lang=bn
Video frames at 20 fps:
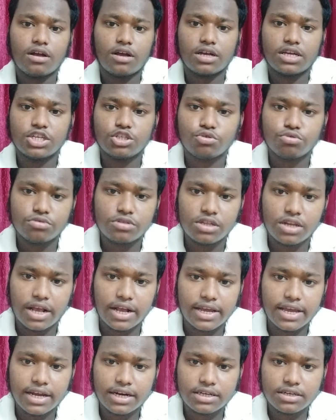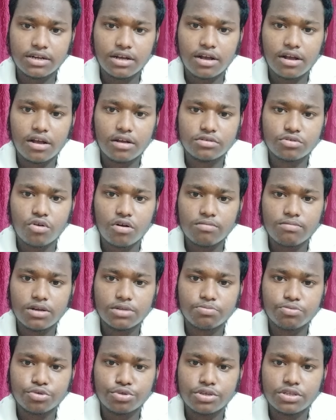কিছুদিন আগে একটা
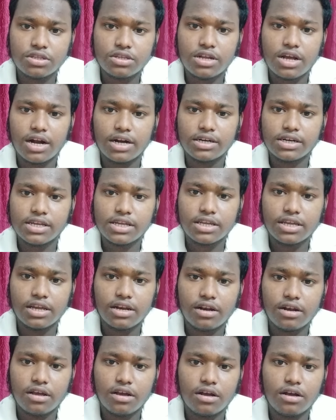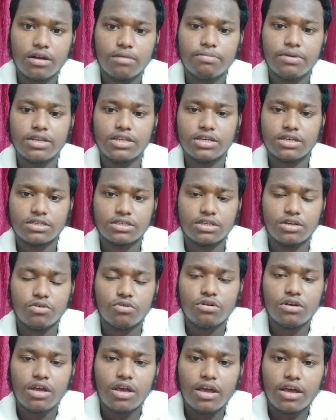সংবাদ প্রতিদিন আর্টিকেল বেরিয়েছিল
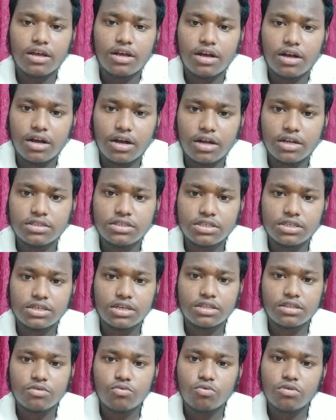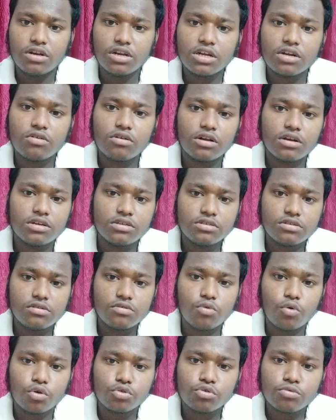যেটাতে উল্লেখ করা হয়েছিল
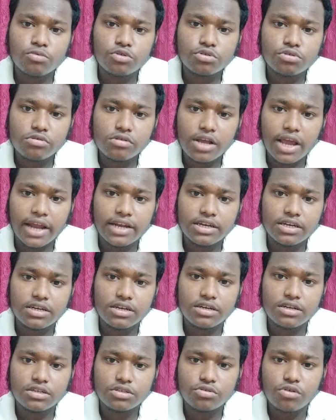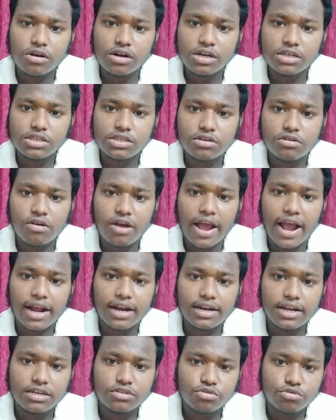গত বছর ক্যান্ডিডেটের সংখ্যা ছিল এক
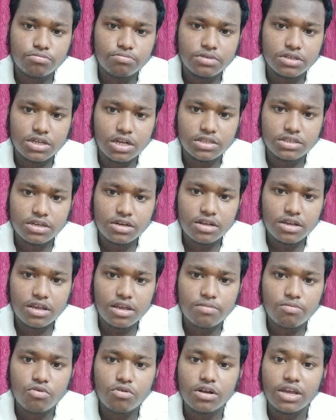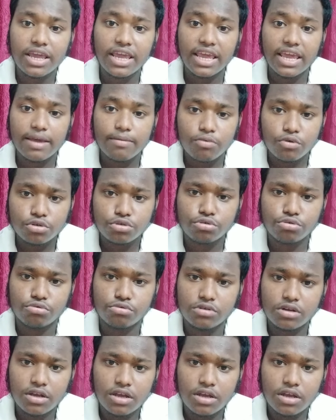লাখ চব্বিশ হাজার এবং এবছর